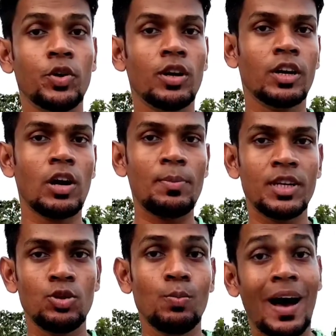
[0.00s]
যে
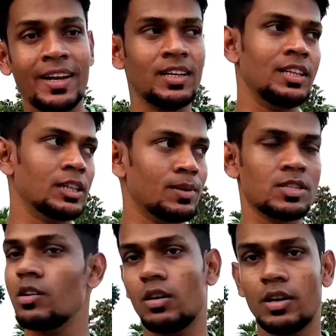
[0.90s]
ভিডিওটা রেকর্ড আমি যেহেতু
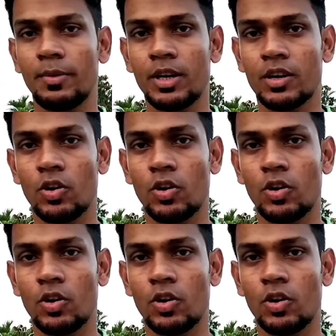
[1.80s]
বাইরে দেখতে পাচ্ছেন